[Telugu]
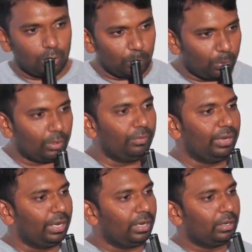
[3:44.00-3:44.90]
నువ్వు
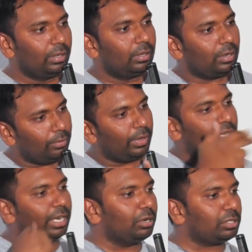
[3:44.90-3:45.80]
పులివి నువ్వు
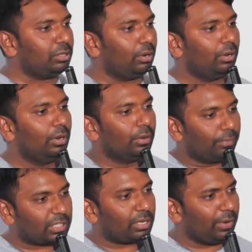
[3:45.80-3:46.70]
ఎందుకు ఏడుస్తున్నావు
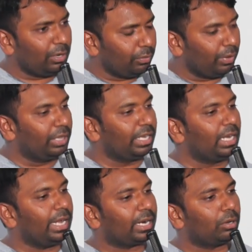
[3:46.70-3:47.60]
ఫస్ట్ ఆఫ్ ఆల్ నువ్వు ఎందుకు
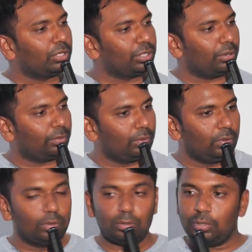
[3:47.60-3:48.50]
ఇలా ఇక్కడికి వచ్చావు నువ్వు
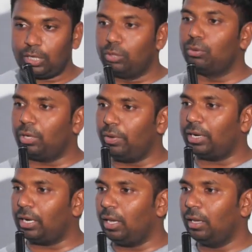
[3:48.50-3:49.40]
ఎందుకున్నావు
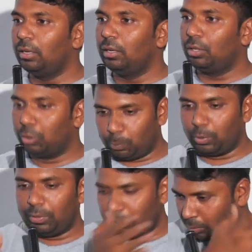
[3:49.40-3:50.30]
ఇక్కడ నువ్వు
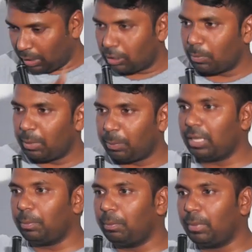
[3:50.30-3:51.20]
పులివి నువ్వు నాతో పాటు
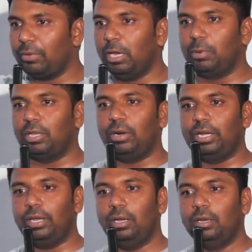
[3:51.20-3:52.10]
పద మనం వెళ్ళిపోదాం
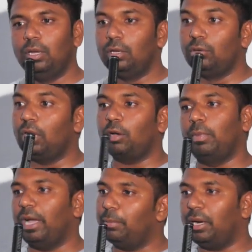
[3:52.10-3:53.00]
అంటే నువ్వు నాకు
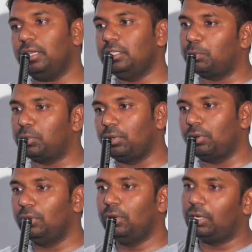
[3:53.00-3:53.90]
మాయ మాటలు
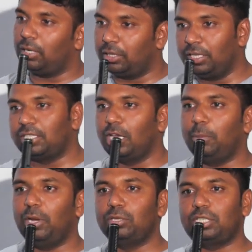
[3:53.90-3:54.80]
చెప్తున్నావు నన్ను
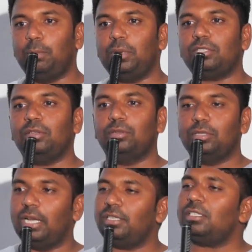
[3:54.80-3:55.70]
తీసుకెళ్ళిపోయి నువ్వు చంపేస్తావు
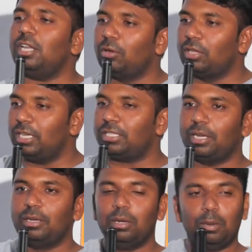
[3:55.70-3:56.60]
దయచేసి నన్ను
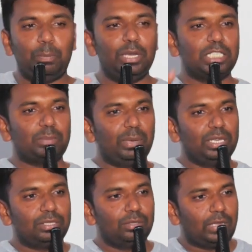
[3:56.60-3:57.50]
వదిలేసాయి ప్లీజ్
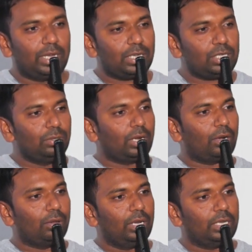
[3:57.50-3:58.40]
ప్లీజ్ దయచేసి నువ్వు
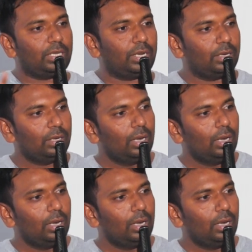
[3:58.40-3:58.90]
నన్ను వదిలేసాయి